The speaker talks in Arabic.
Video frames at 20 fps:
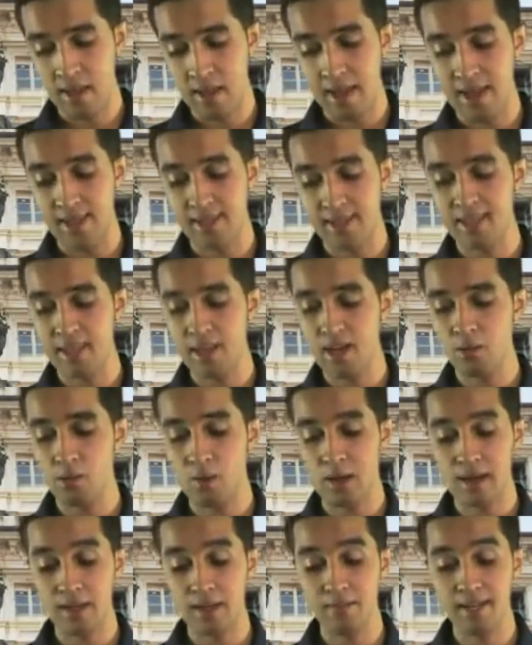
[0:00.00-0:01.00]
هذا
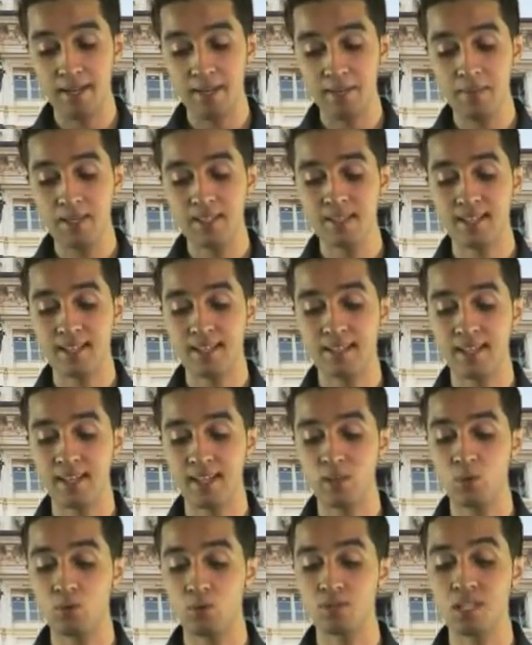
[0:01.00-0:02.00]
وبينما
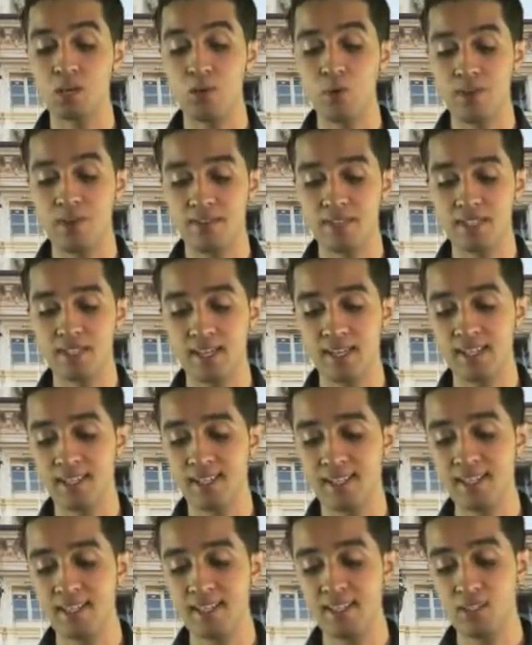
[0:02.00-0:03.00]
سينطلق الطواف
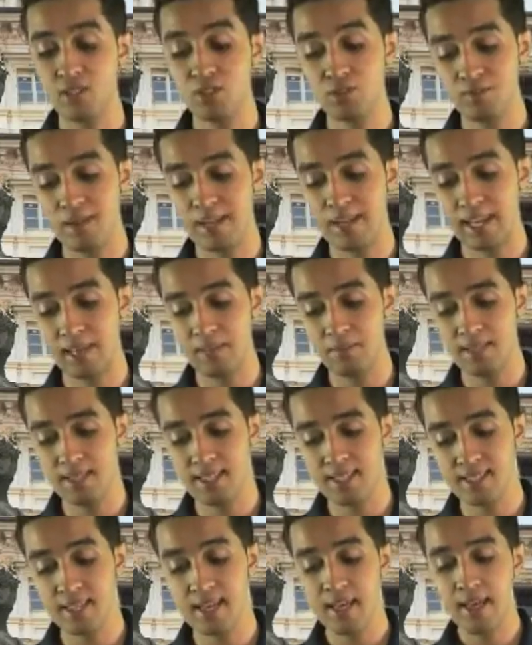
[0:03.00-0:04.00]
التقليدي اليوم
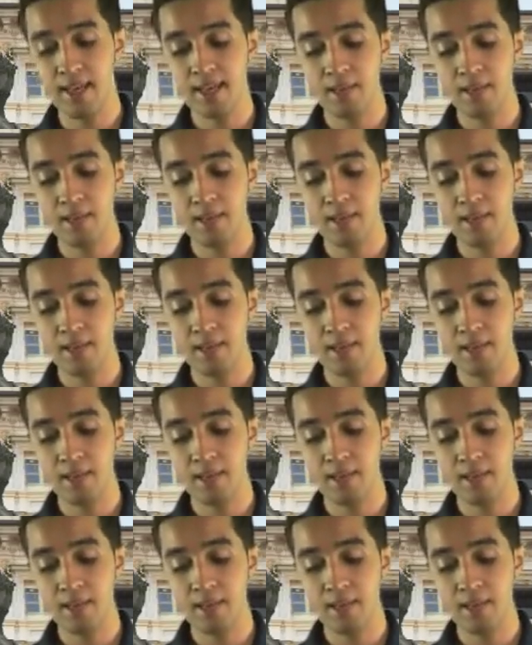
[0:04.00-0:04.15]
الخميس